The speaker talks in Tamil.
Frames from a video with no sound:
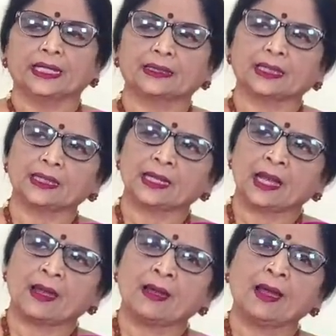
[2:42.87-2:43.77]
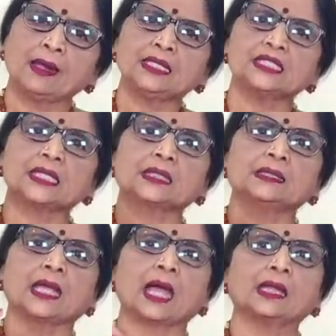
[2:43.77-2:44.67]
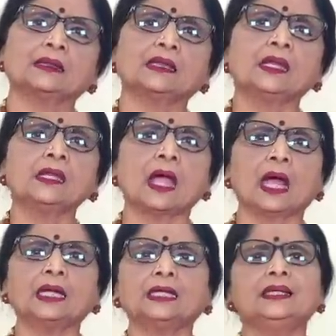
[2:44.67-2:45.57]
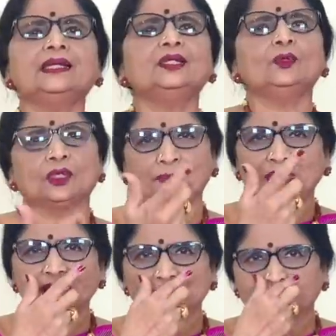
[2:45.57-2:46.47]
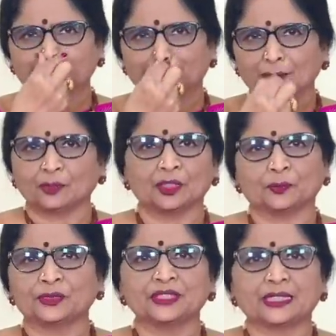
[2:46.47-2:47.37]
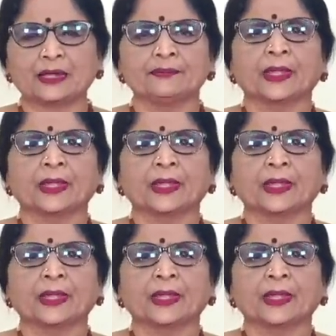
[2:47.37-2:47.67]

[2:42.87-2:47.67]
இத்தனை ஆண் சக்தி அத்தனையும் அடக்குனது ஒரு பெண் சக்தி உங்களுக்கு புரிஞ்சுதா